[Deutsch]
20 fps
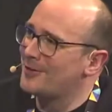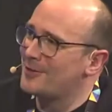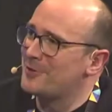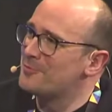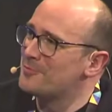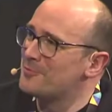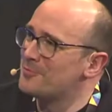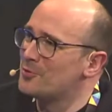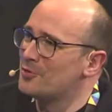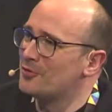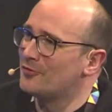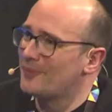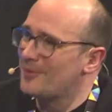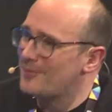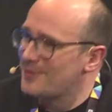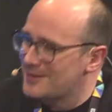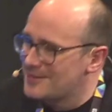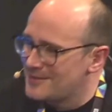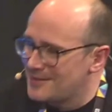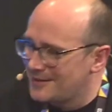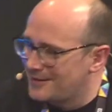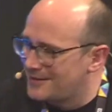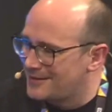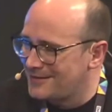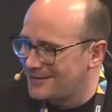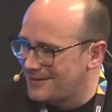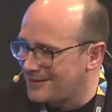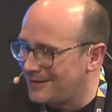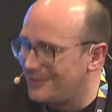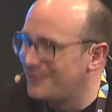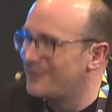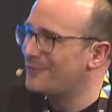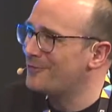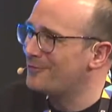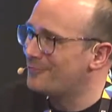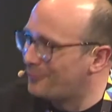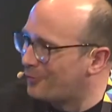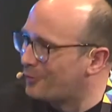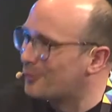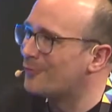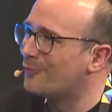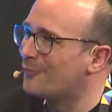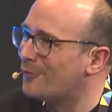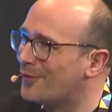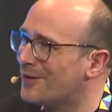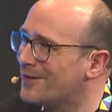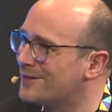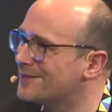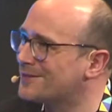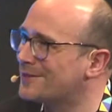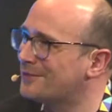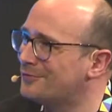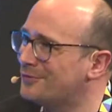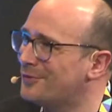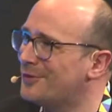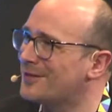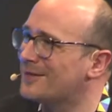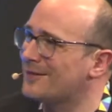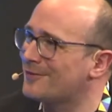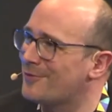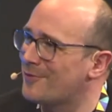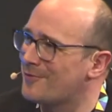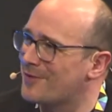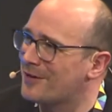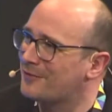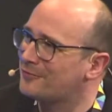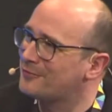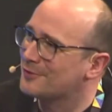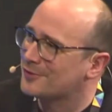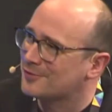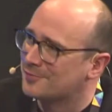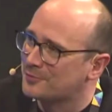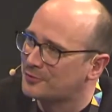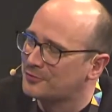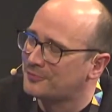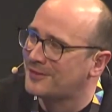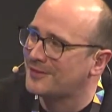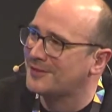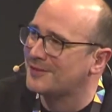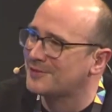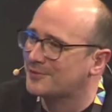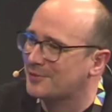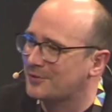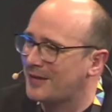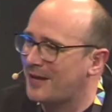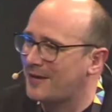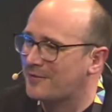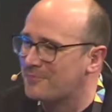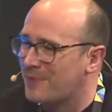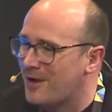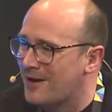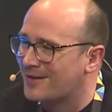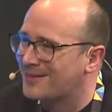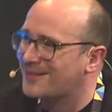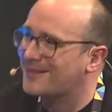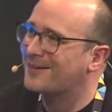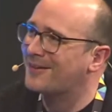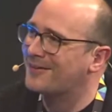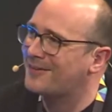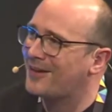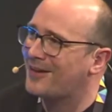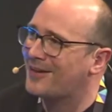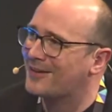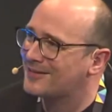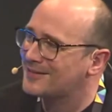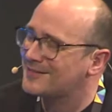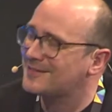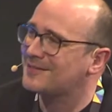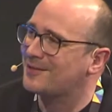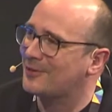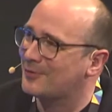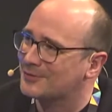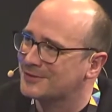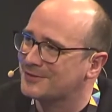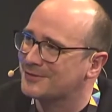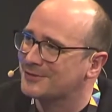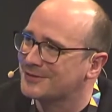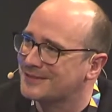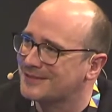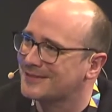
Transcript: Move, wenn man sieht, äh, wo, wohin es geführt hat, wenn man der First Mover ist und einen Marketingkanal richtig ausnutzt.